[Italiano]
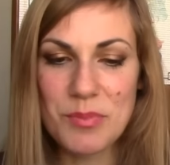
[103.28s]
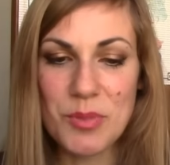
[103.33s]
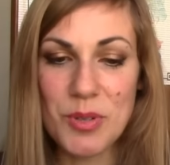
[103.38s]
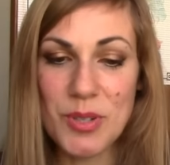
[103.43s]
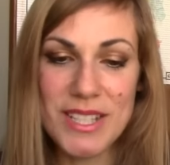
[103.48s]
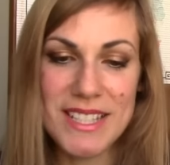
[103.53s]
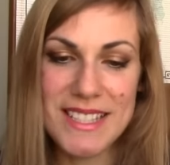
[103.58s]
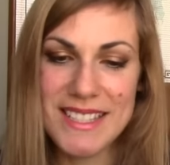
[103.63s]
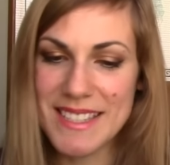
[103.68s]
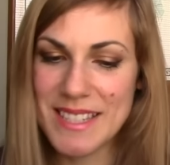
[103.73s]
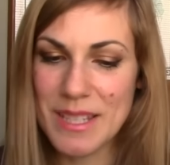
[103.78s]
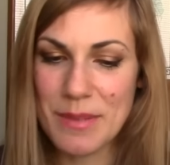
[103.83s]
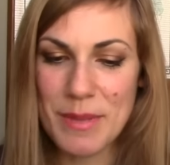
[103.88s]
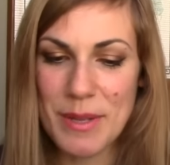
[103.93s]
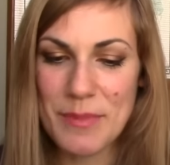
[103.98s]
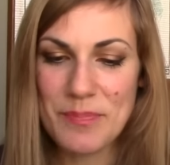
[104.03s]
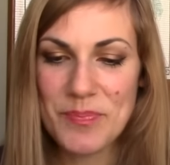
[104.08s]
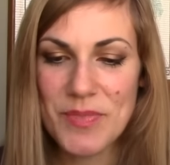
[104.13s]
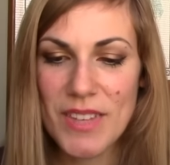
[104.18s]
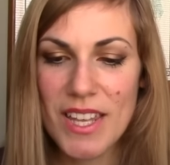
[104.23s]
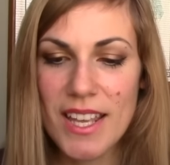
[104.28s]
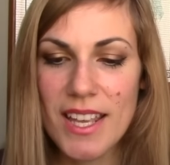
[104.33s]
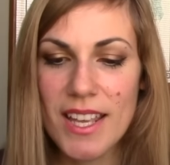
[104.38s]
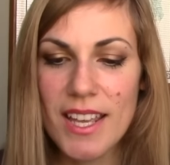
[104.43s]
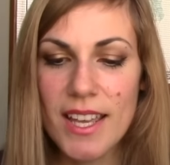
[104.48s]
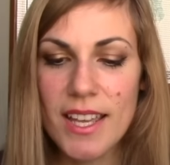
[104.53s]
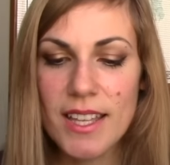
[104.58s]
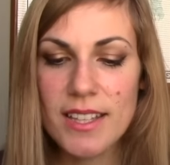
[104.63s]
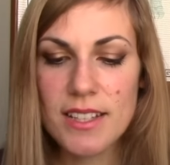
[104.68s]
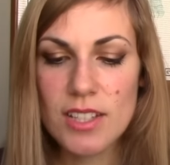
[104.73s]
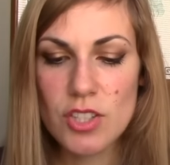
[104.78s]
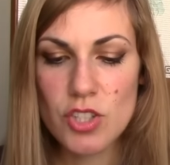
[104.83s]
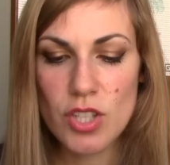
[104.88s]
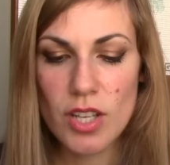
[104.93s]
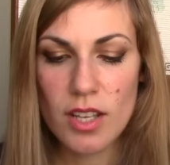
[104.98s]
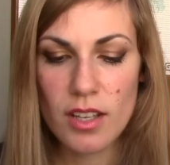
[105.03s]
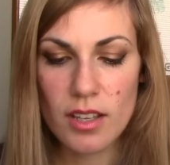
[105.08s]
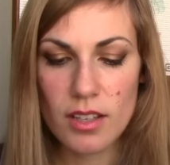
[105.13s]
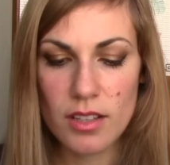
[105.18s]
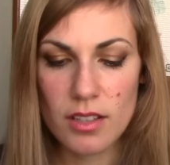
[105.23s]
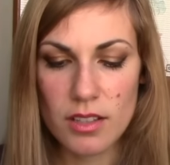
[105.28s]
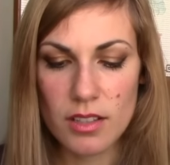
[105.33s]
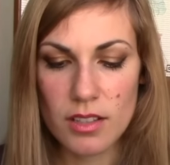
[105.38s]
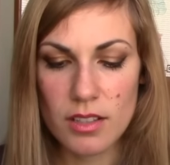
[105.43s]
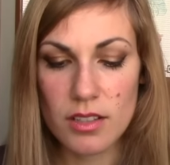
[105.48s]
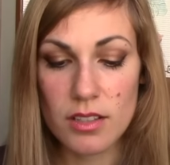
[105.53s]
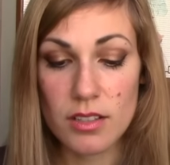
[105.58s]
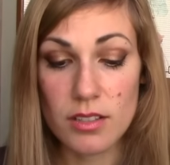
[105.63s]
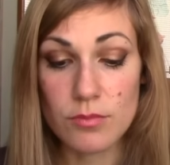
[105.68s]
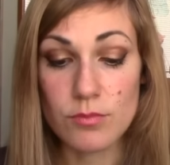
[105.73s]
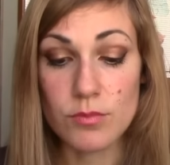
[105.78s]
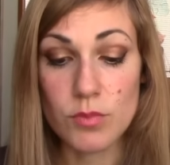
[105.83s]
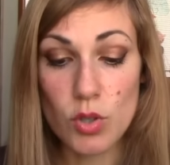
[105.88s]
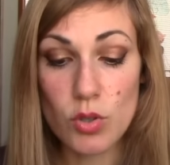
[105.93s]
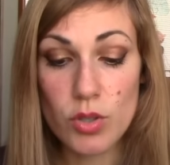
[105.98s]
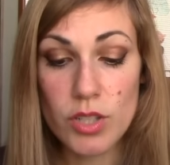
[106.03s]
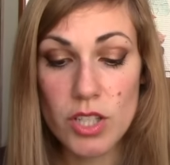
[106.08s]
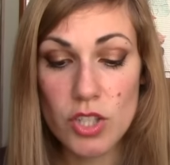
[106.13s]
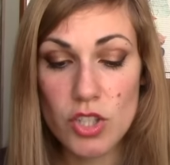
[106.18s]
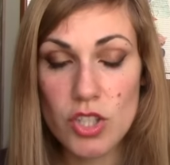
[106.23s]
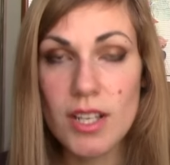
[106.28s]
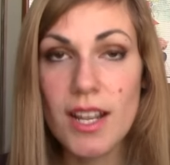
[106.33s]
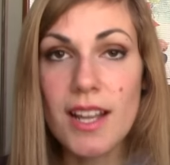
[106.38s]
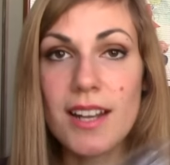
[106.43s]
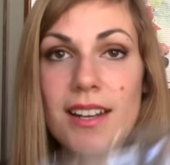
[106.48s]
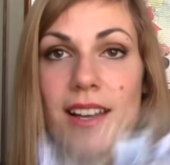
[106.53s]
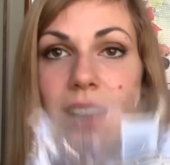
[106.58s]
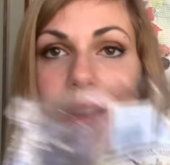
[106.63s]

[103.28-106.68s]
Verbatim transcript: buonissimi e dice ehm, original